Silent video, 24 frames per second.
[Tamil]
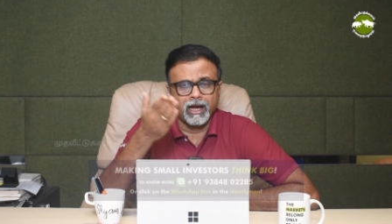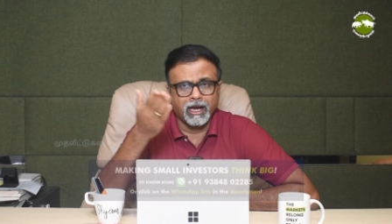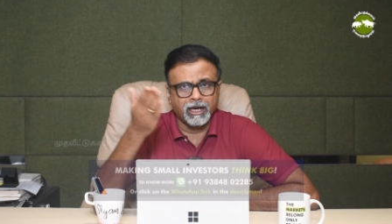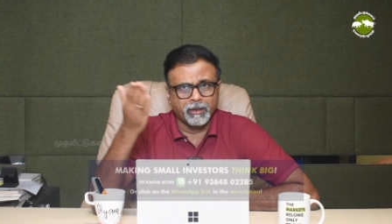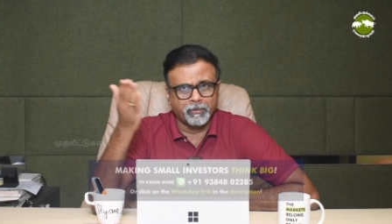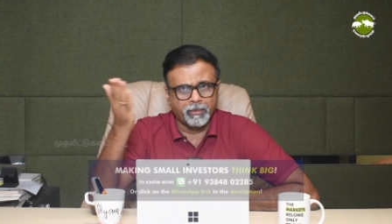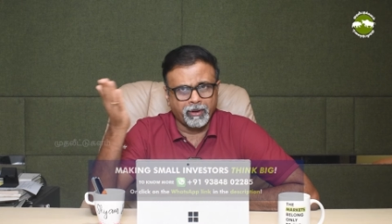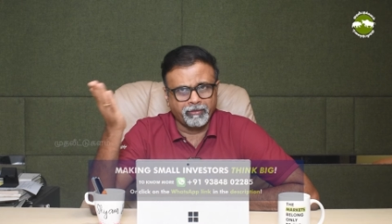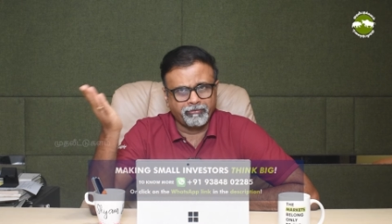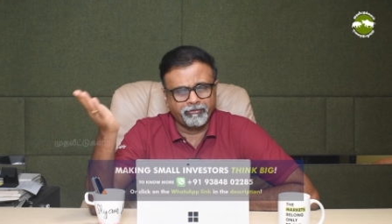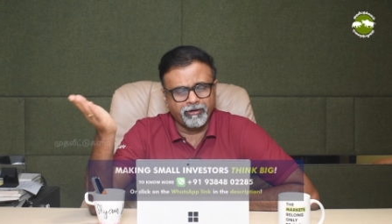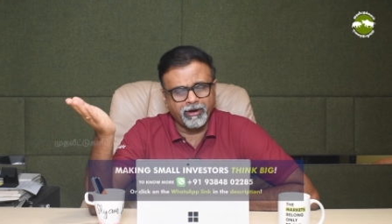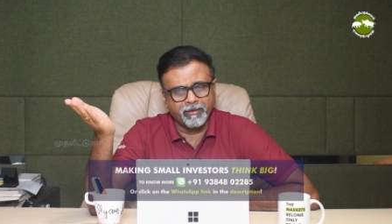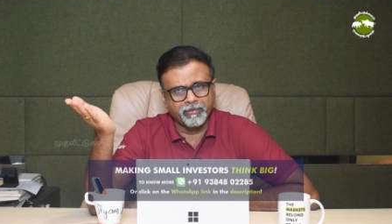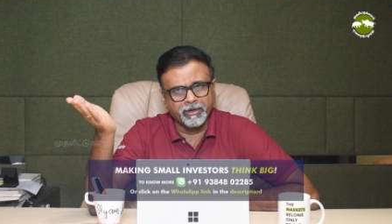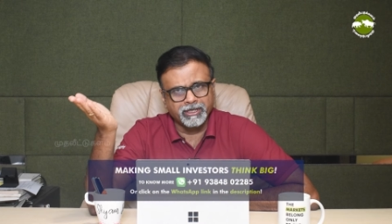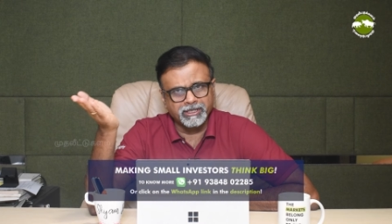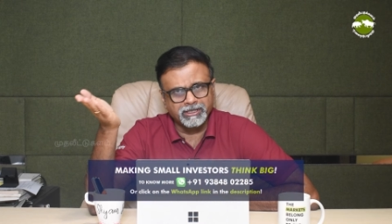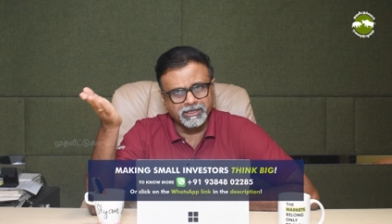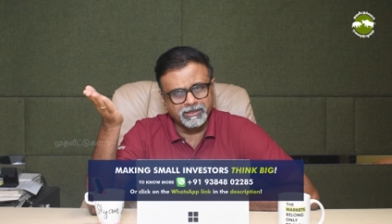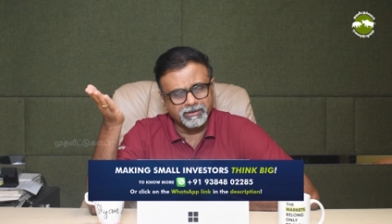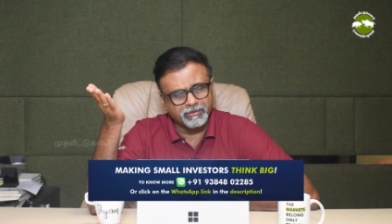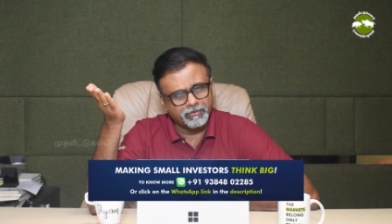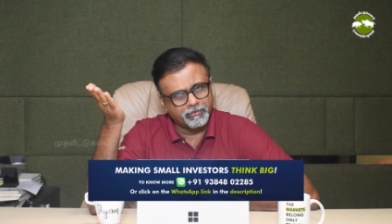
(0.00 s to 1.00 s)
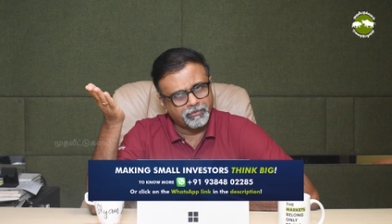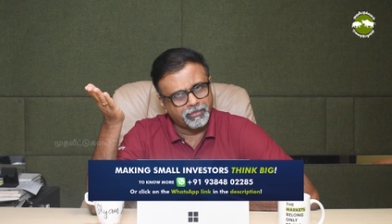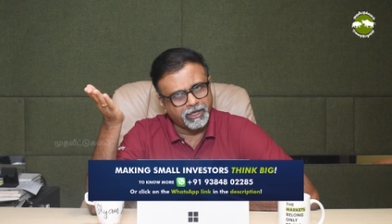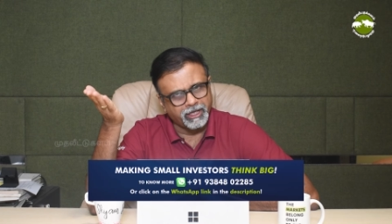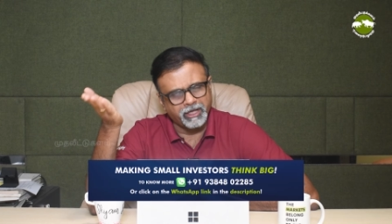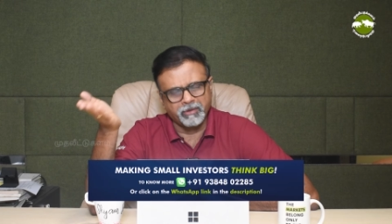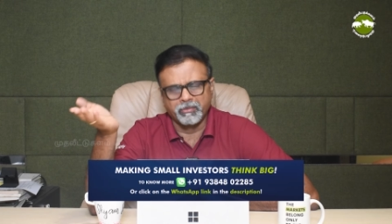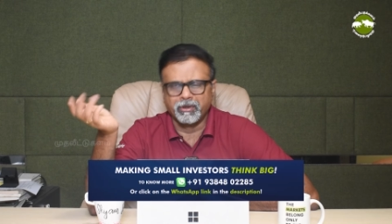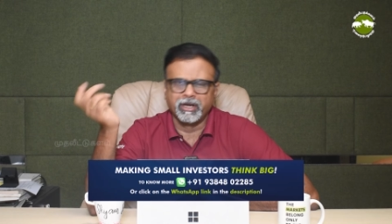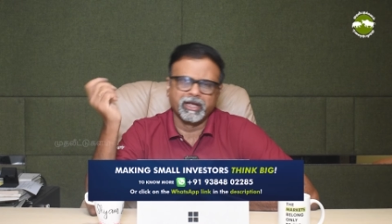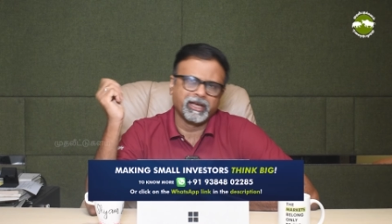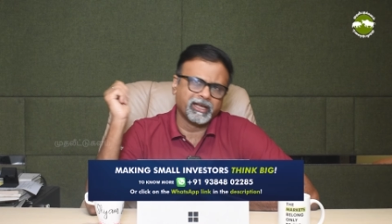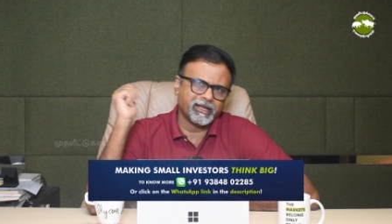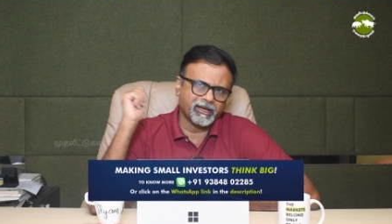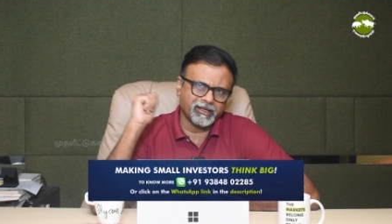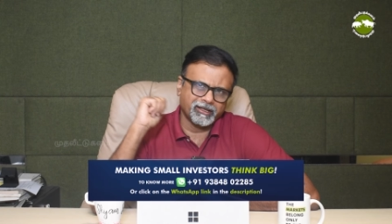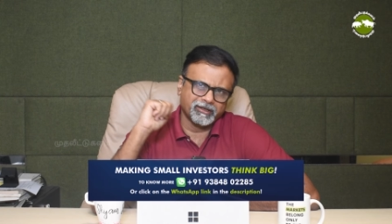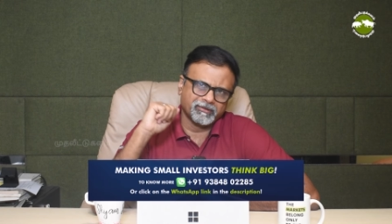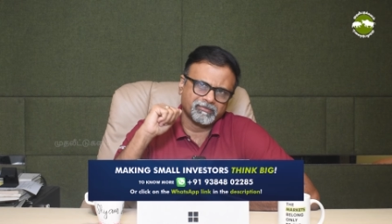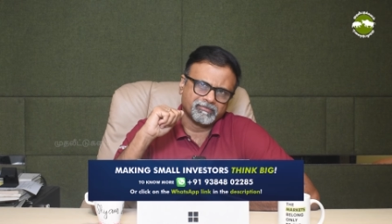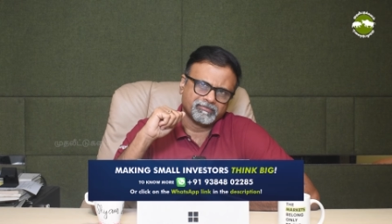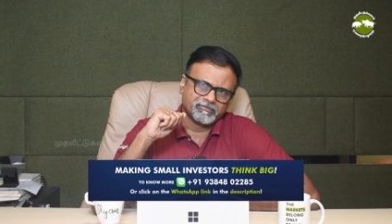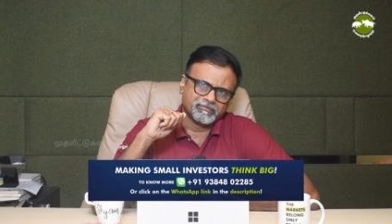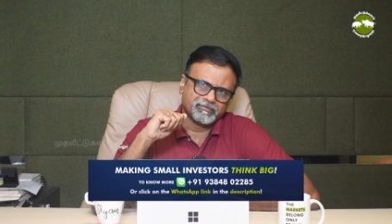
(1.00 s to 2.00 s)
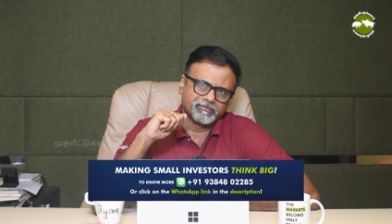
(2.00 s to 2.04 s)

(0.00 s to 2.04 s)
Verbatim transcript: அந்த பர்ஃபார்மன்ஸ் பிரதிபலிக்கிறது